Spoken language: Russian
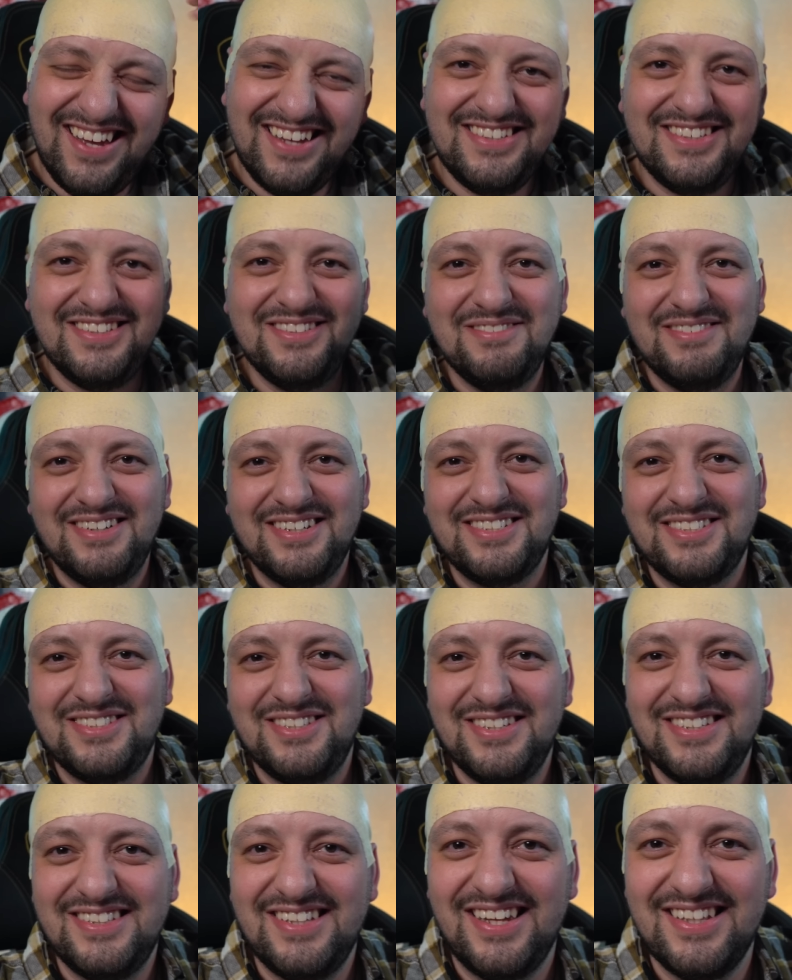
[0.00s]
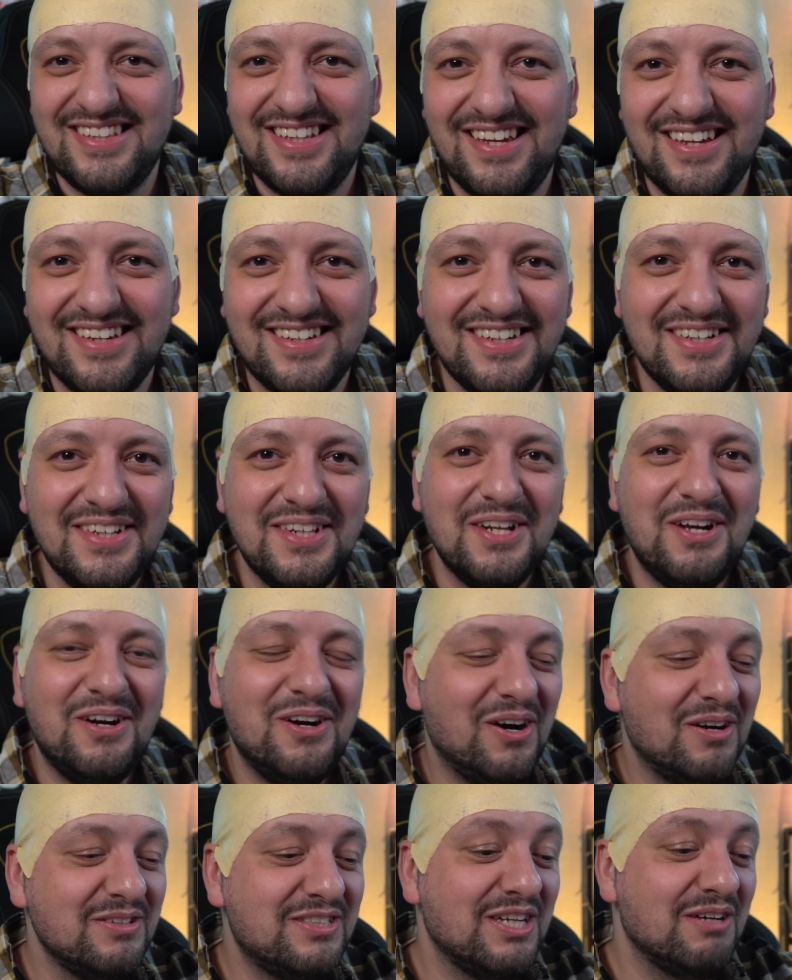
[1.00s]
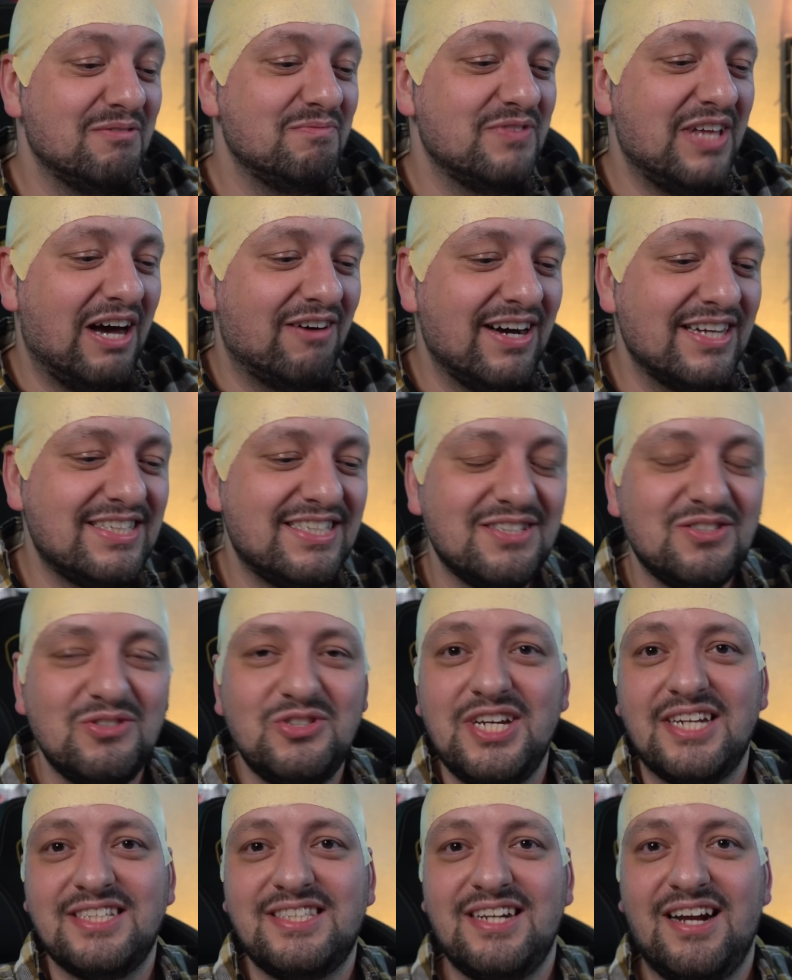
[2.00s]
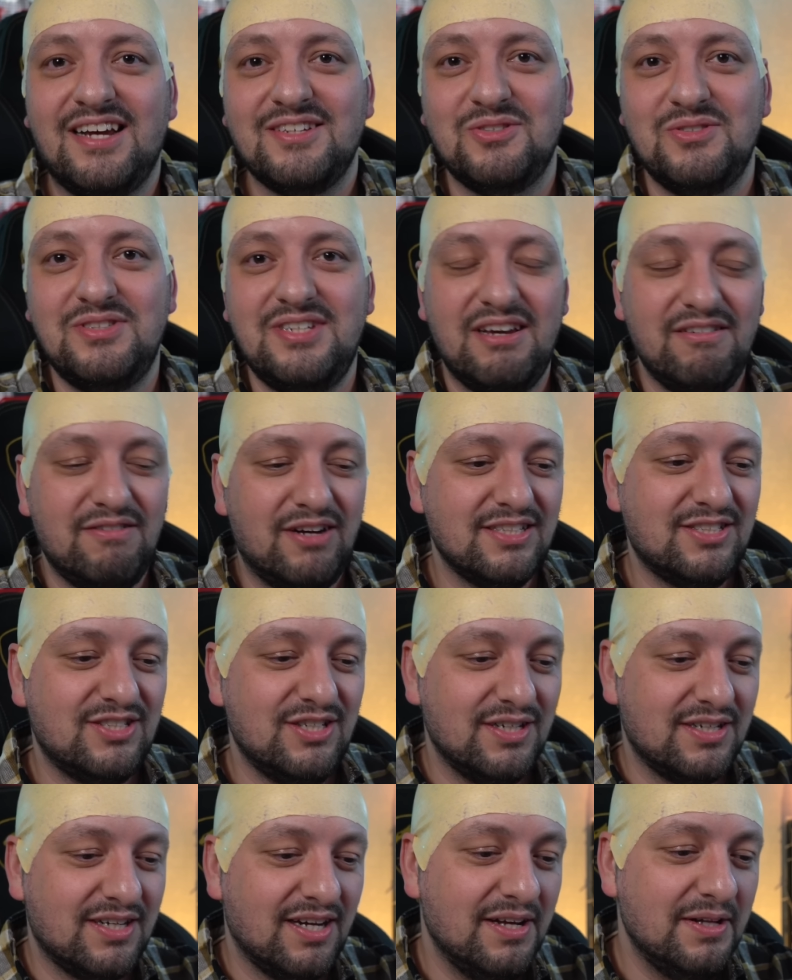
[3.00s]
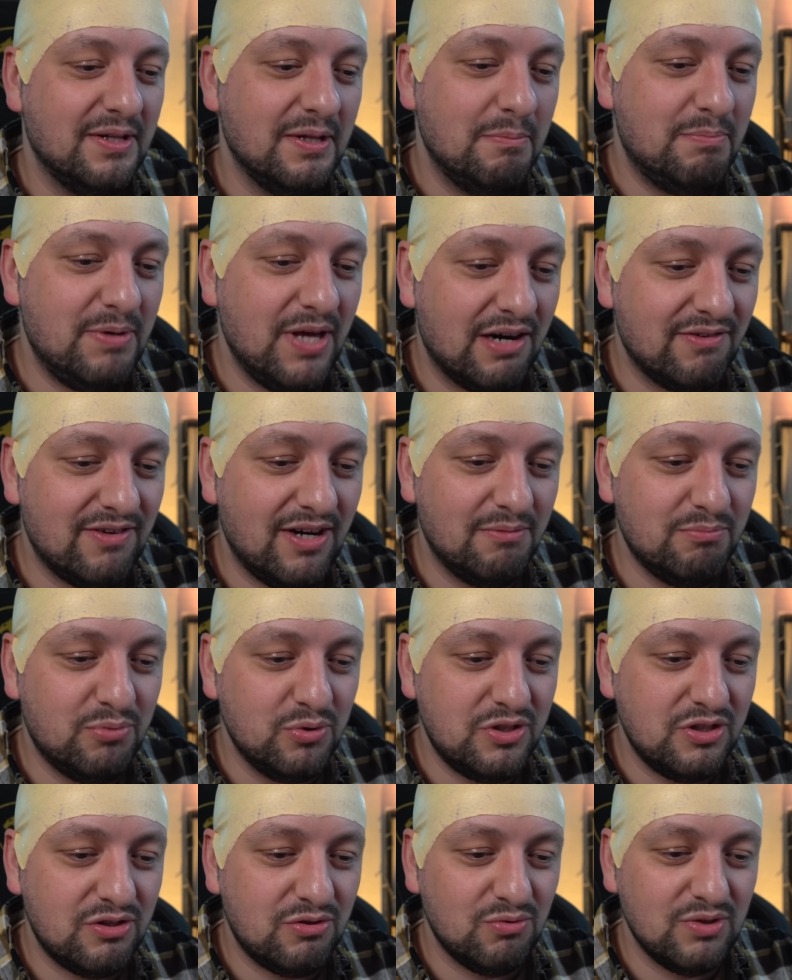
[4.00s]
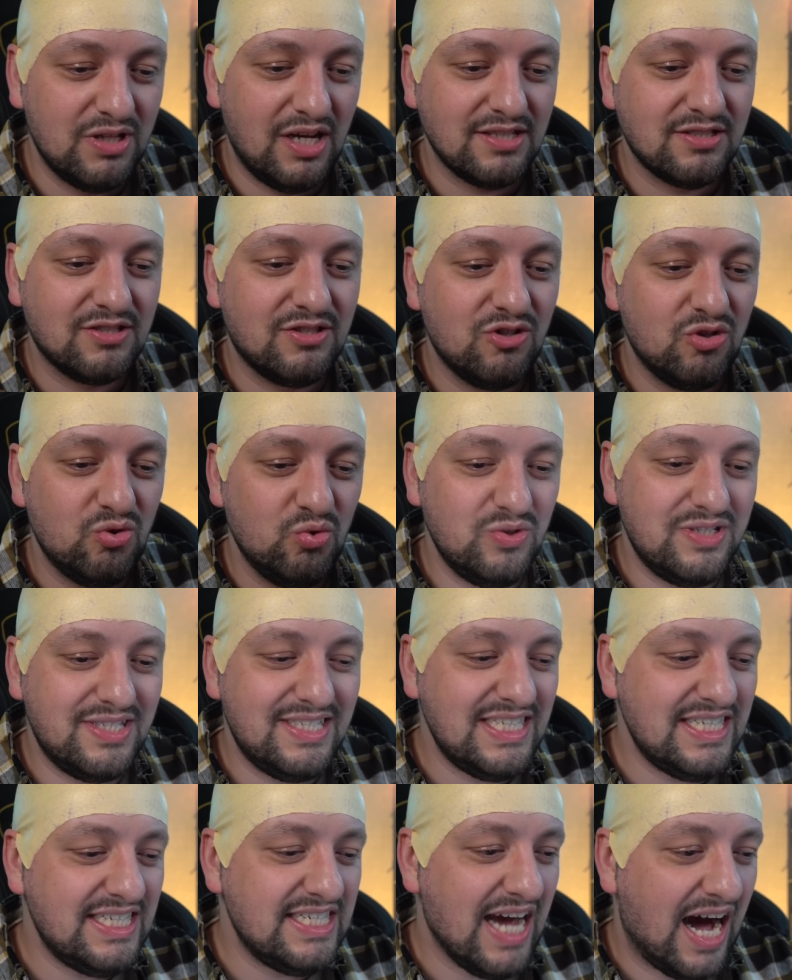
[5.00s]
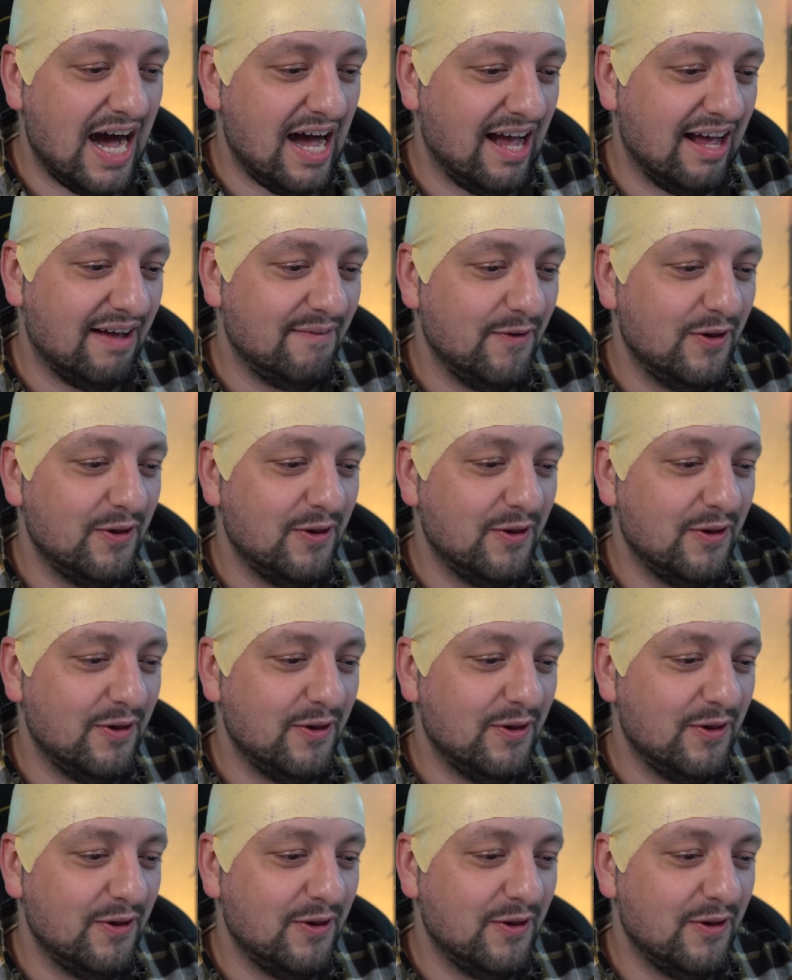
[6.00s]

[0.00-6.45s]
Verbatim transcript: Я не думал, что это так. В общем, давайте изучать сразу девочек. Первая будет у нас Грузия.